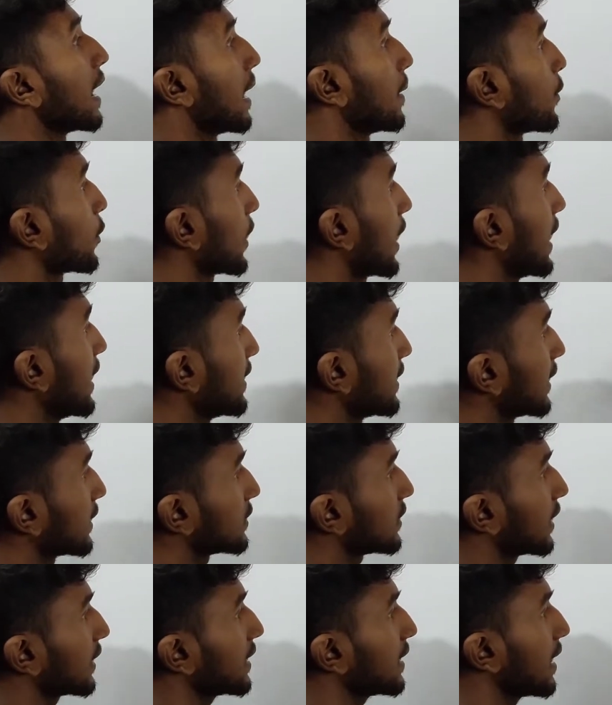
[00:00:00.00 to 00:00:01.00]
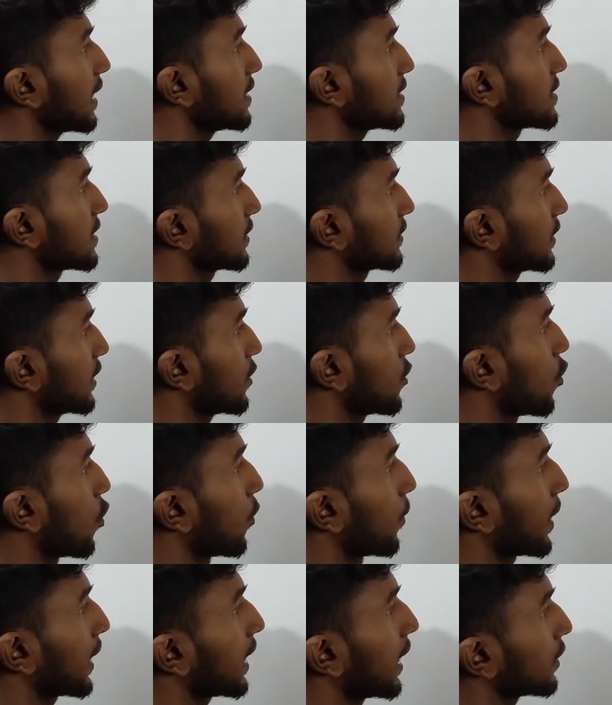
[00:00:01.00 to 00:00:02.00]
এবং এই ক্ষেত্রে কি এই ক্ষেত্রে
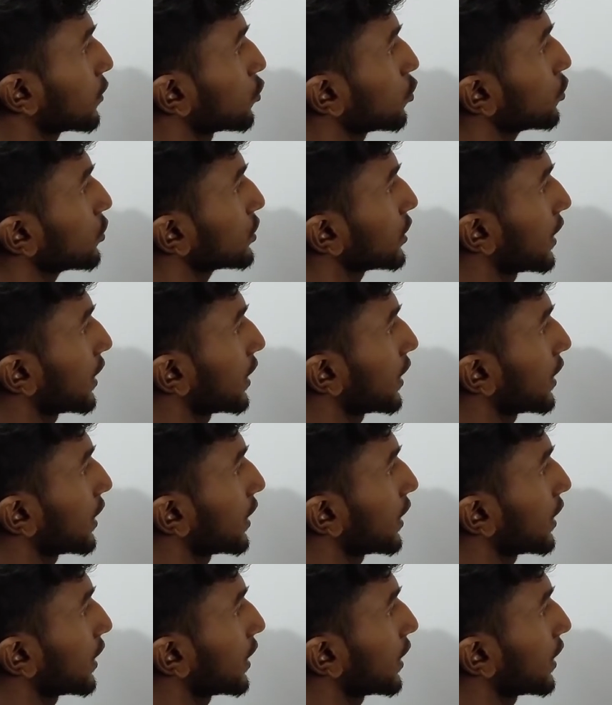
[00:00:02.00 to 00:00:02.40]
ওমেগা টু